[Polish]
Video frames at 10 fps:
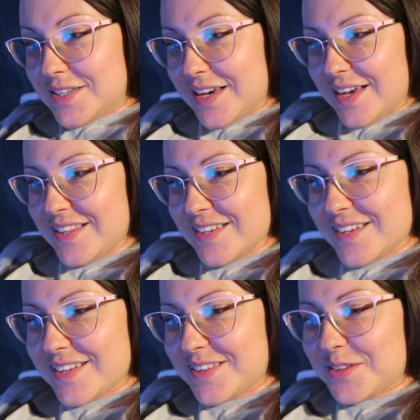dzień
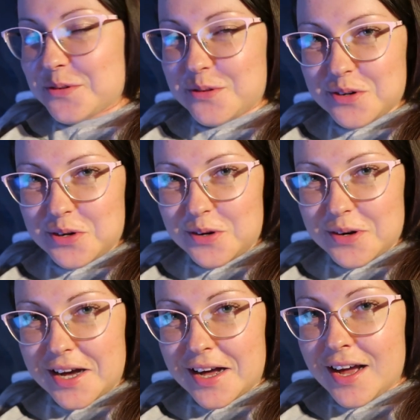do
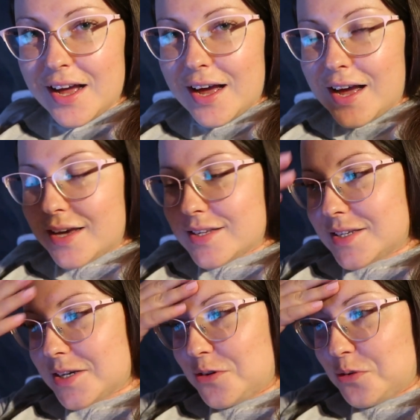urologa, a ja
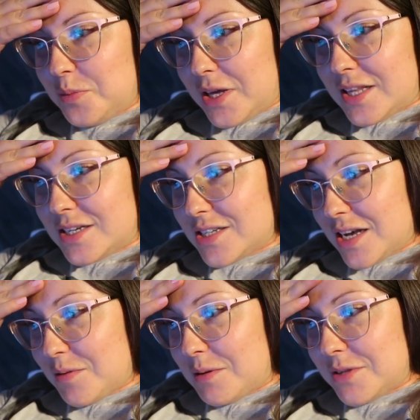się głupia
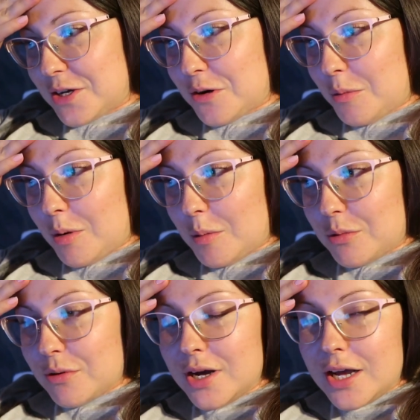nażarłam tego
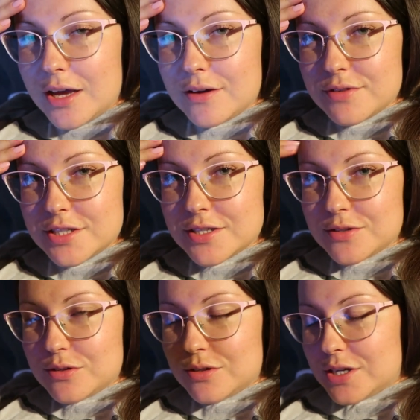bobu i wiecie,
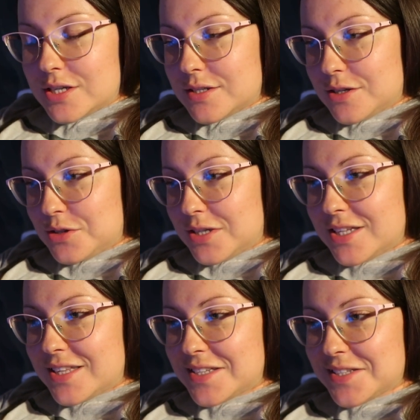no to jest
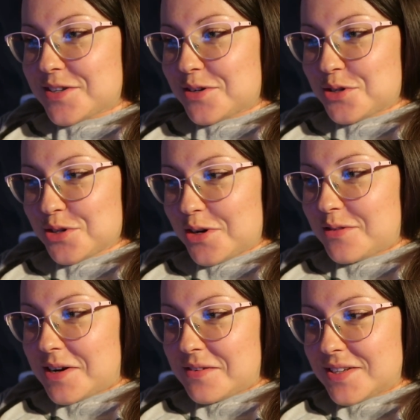roślina
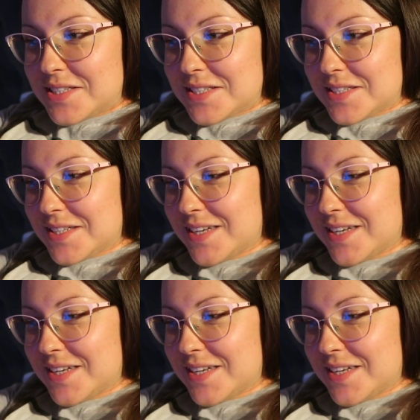strączkowa, więc